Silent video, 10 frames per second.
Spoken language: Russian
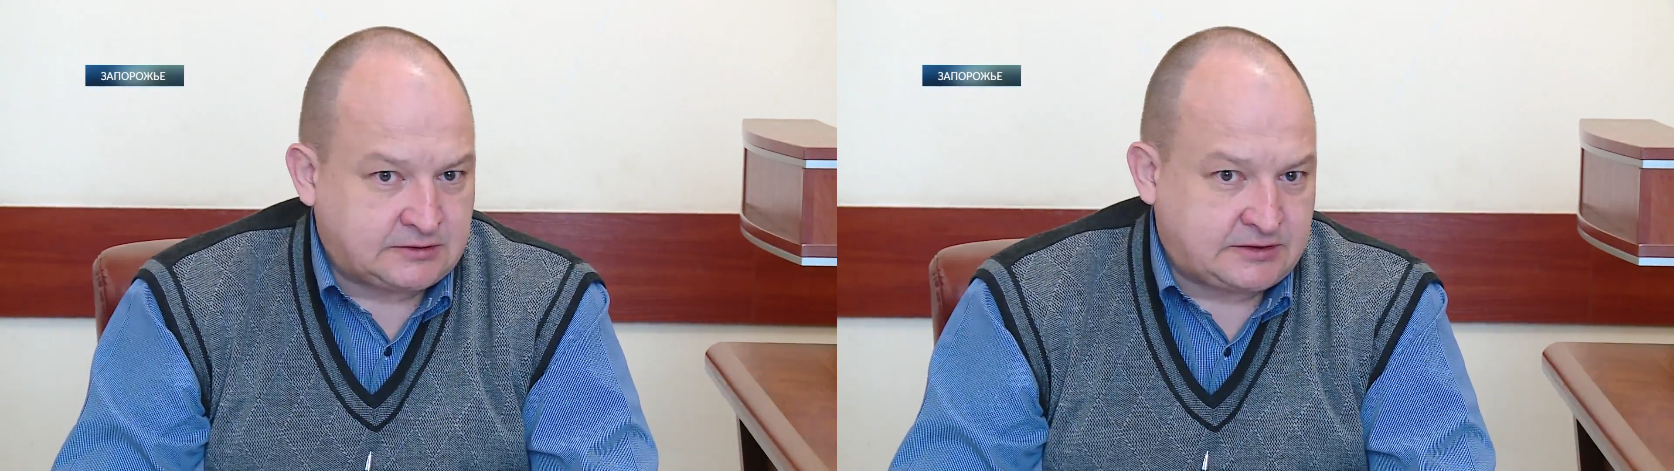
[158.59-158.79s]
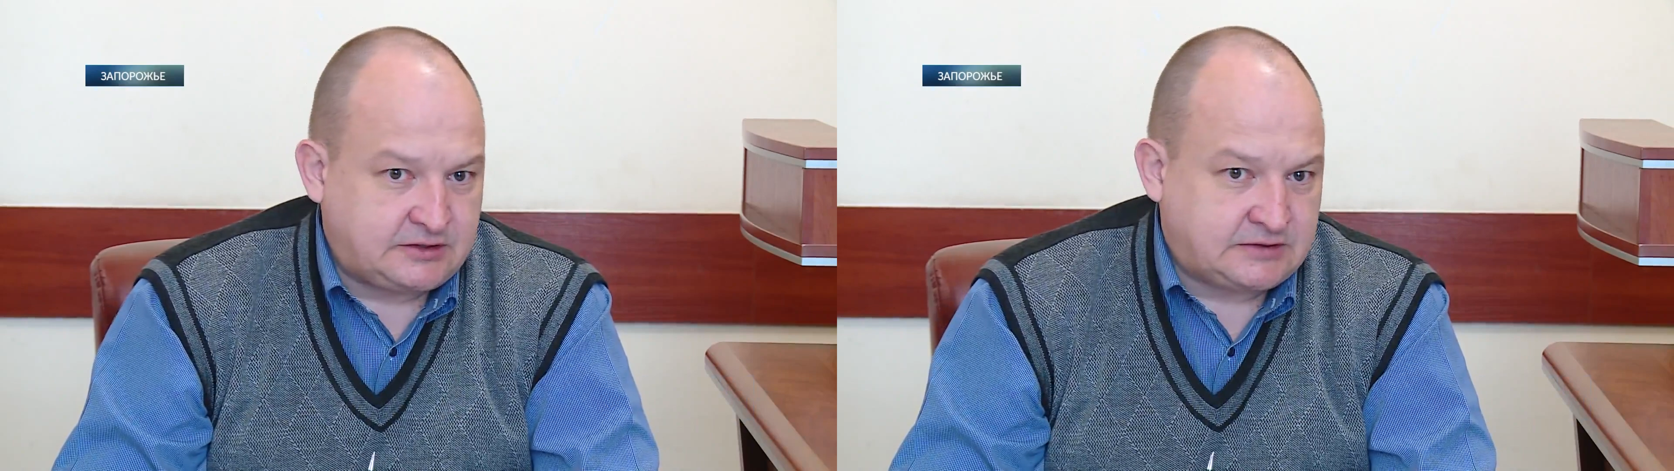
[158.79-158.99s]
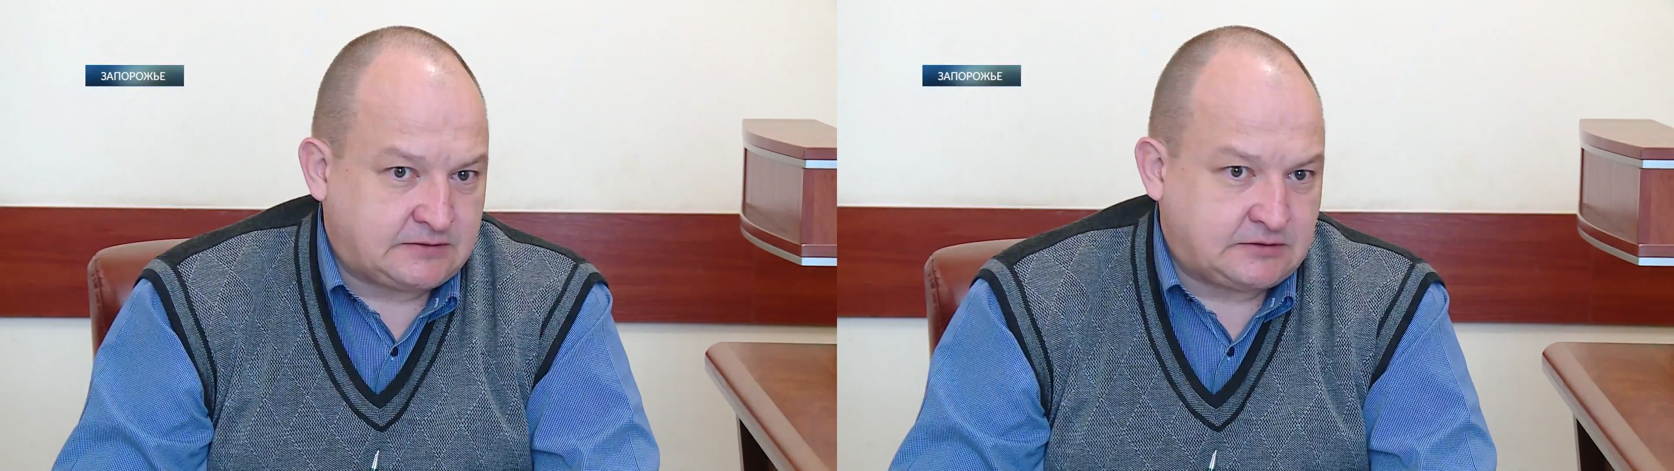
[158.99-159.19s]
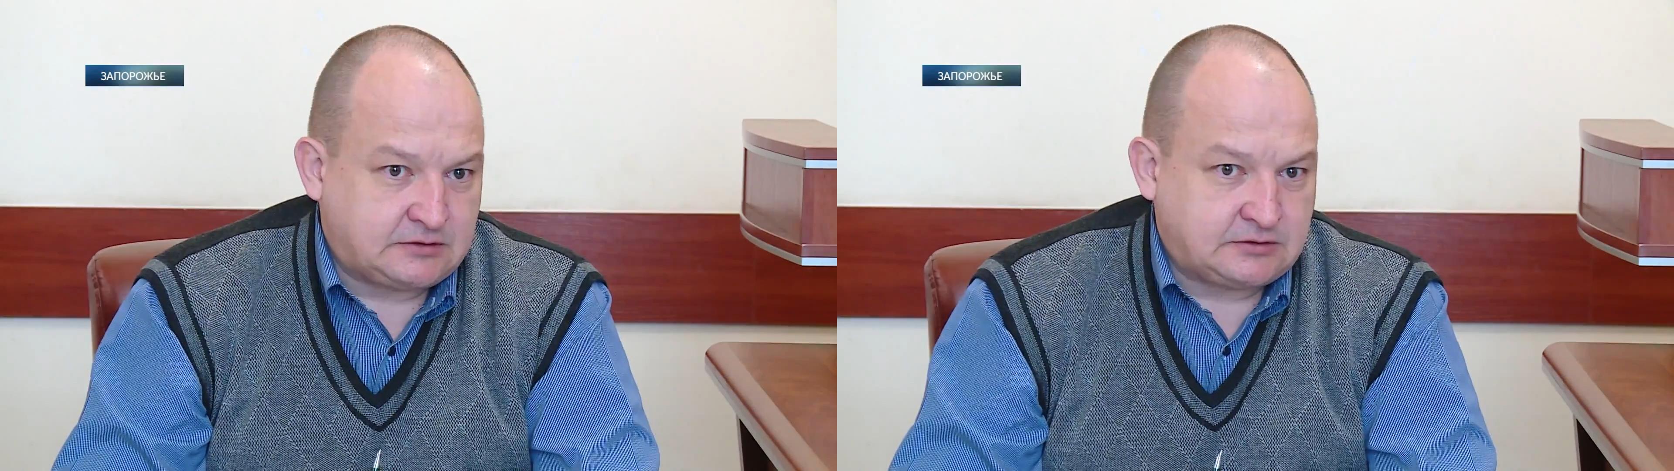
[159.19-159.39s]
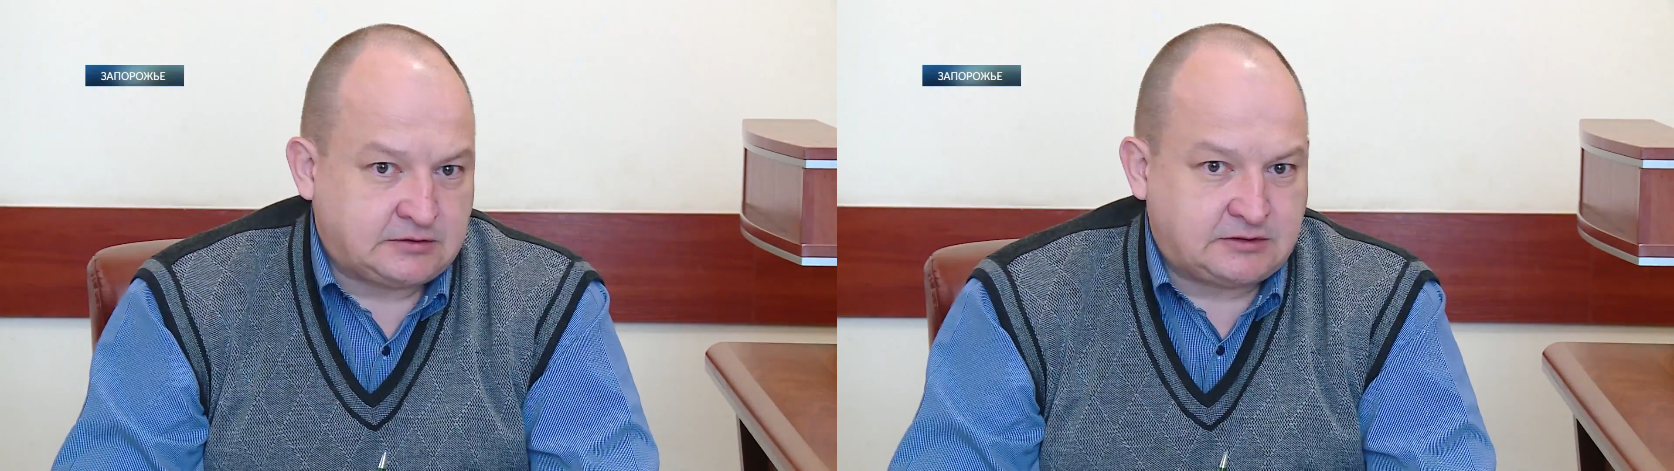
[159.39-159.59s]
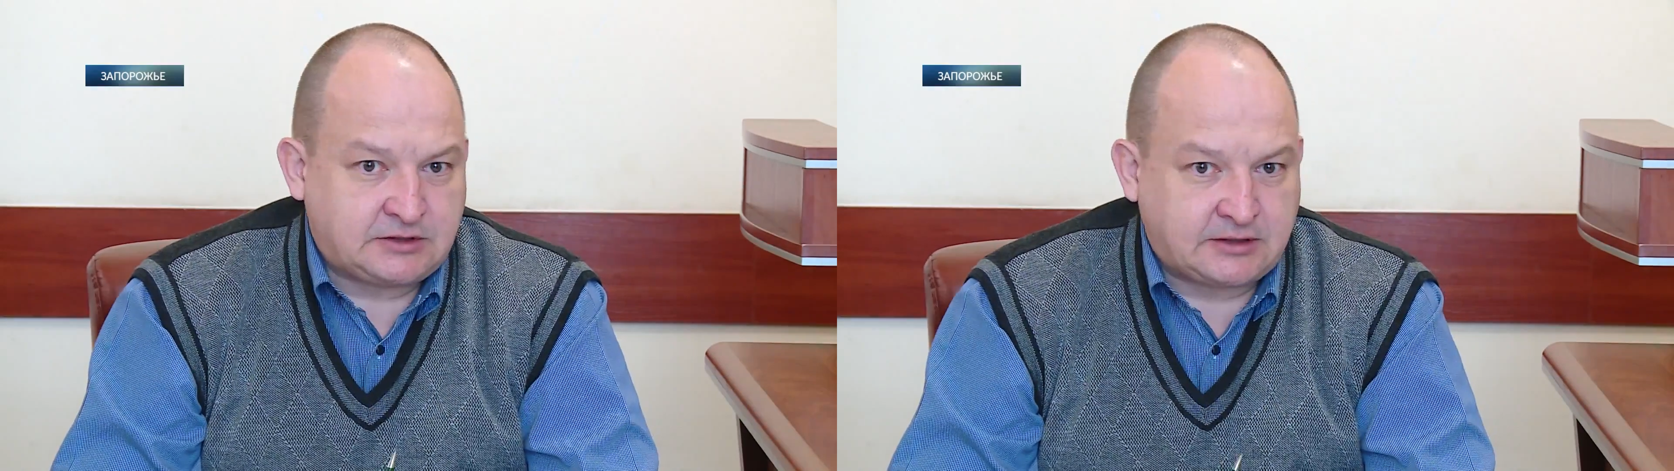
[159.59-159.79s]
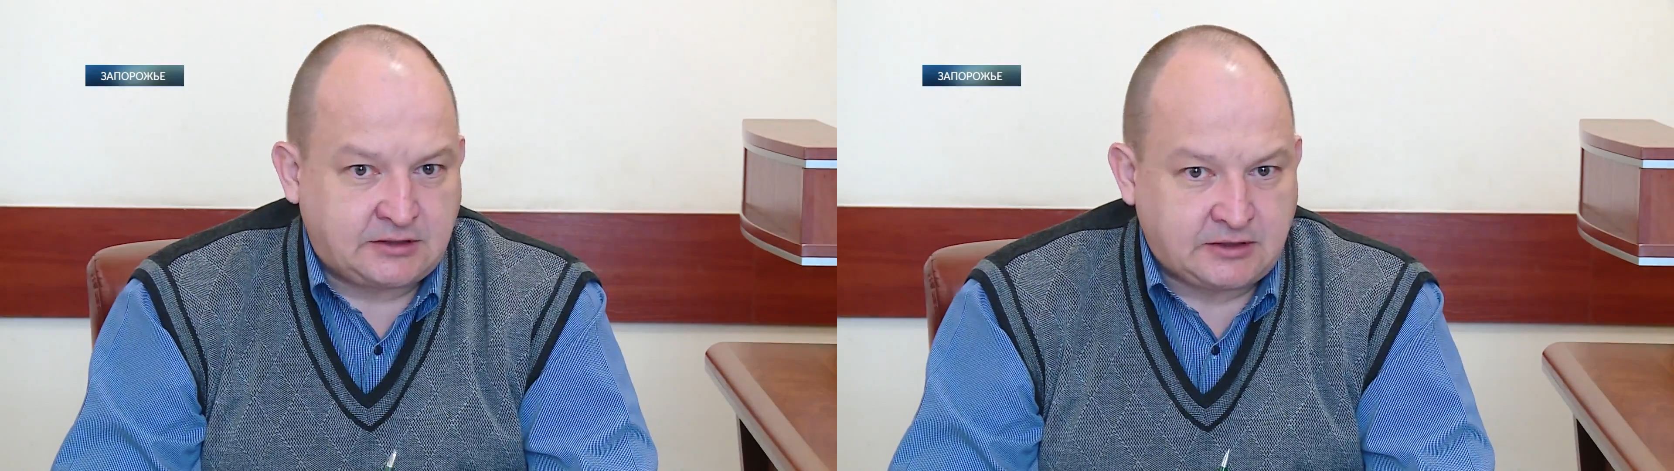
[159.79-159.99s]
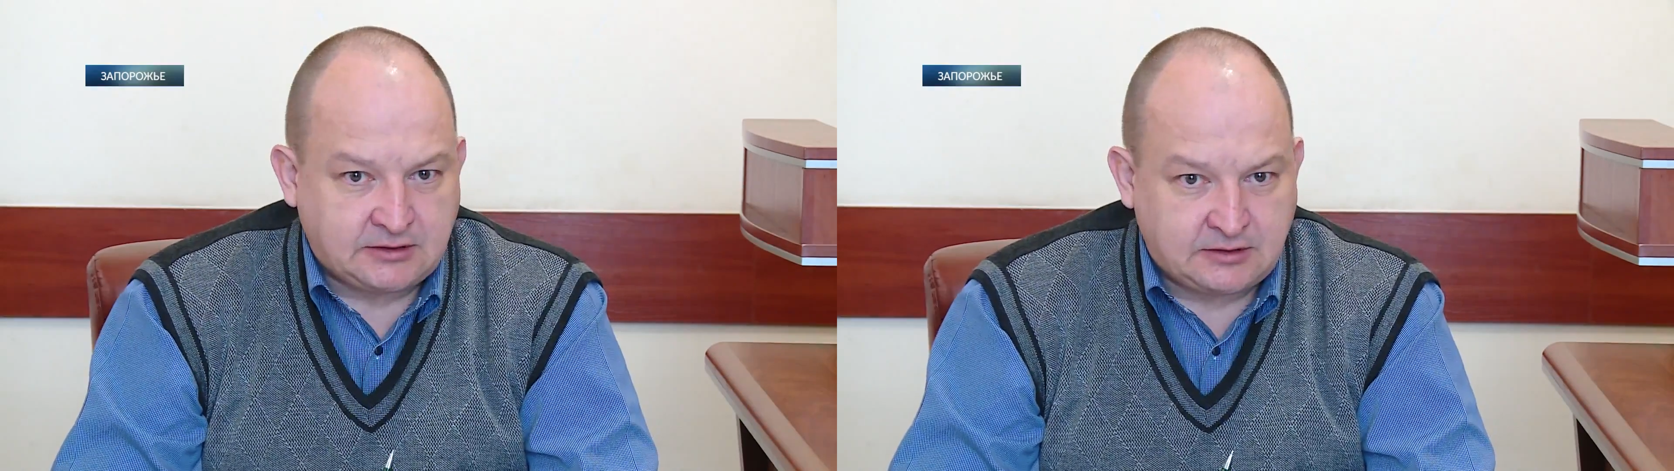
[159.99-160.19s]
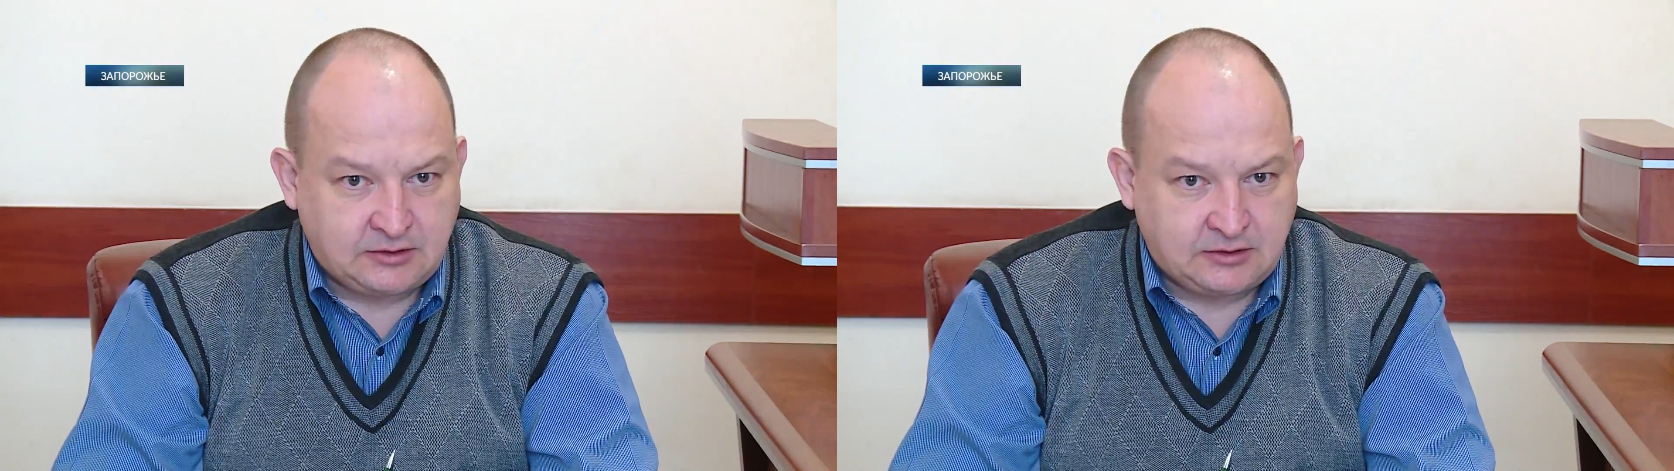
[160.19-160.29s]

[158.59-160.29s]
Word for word: задействованы трактора